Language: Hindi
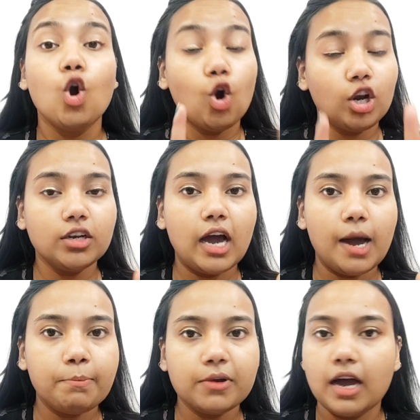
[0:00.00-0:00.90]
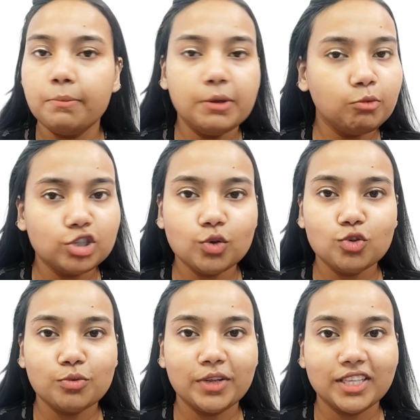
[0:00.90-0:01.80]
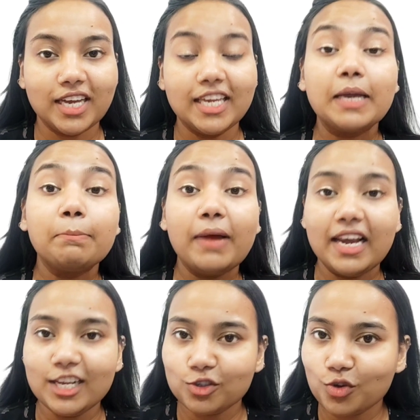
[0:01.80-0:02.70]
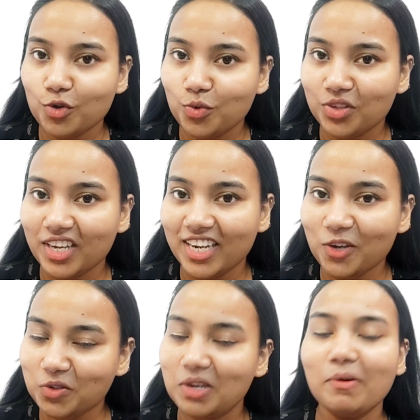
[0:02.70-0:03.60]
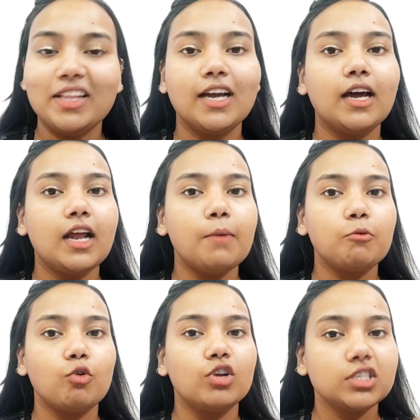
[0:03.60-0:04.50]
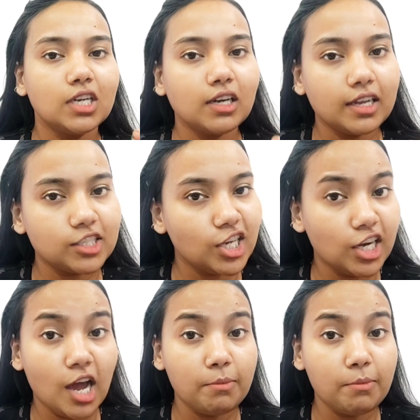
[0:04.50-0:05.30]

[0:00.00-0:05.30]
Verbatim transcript: और आप अभी मुझे कुछ मत कहिए पहले इसको यूज़ करिए उसके बाद अगर आपको रिजल्ट अच्छे ना